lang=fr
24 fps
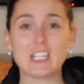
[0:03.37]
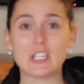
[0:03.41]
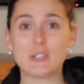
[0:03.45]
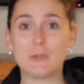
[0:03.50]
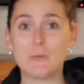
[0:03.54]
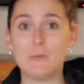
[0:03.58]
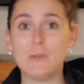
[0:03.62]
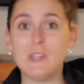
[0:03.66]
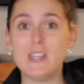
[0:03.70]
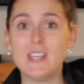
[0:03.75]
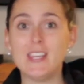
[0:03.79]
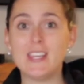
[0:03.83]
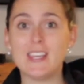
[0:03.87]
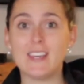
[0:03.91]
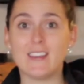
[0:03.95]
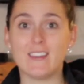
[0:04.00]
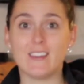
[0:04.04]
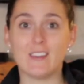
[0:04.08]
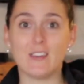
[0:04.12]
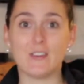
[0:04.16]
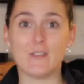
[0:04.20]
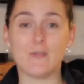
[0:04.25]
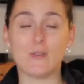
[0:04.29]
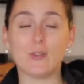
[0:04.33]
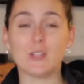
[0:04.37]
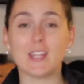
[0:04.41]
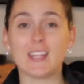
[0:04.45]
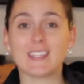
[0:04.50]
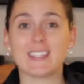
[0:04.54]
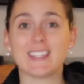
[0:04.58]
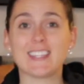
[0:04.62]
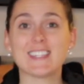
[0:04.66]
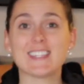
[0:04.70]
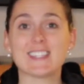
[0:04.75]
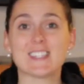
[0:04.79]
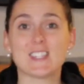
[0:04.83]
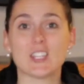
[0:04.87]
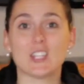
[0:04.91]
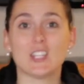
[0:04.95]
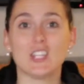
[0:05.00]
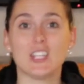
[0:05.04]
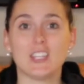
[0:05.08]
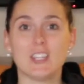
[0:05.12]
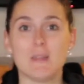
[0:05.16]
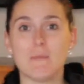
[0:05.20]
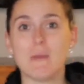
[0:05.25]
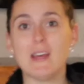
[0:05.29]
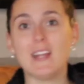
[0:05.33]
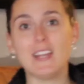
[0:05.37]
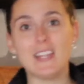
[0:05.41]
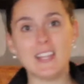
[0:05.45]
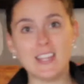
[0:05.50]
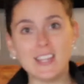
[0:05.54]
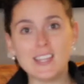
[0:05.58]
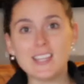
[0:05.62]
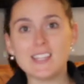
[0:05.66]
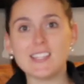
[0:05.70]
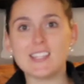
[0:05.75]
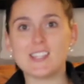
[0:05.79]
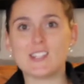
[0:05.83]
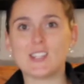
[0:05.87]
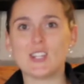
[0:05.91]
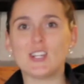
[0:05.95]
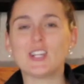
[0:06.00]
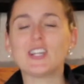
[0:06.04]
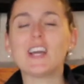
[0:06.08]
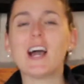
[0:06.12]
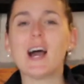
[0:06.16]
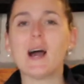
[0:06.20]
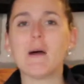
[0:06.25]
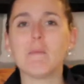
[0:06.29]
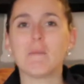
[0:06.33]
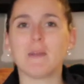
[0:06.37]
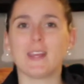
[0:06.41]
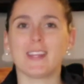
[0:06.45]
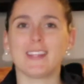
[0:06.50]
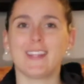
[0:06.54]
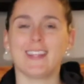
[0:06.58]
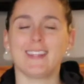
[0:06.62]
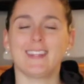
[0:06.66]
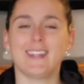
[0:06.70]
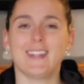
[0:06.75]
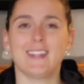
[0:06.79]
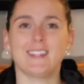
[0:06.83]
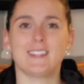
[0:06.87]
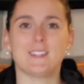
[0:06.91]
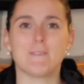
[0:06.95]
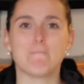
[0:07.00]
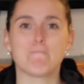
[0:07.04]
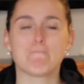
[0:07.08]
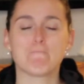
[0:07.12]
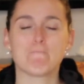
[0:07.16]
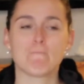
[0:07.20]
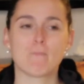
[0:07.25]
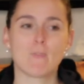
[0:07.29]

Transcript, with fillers: je suis euh, fondatrice de TBL et kinésiologue en périnatalité.